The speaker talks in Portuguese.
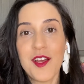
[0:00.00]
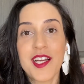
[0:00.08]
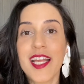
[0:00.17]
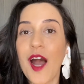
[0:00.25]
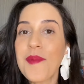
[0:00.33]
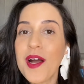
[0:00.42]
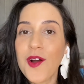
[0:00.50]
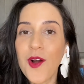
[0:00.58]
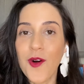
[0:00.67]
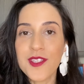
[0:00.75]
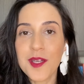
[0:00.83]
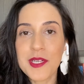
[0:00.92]
Criar uma
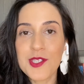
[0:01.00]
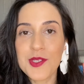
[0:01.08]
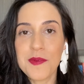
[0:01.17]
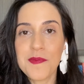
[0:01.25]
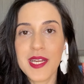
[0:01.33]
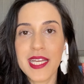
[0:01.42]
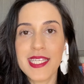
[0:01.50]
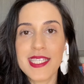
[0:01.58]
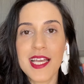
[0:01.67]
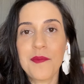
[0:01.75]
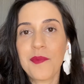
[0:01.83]
conta para sua empresa,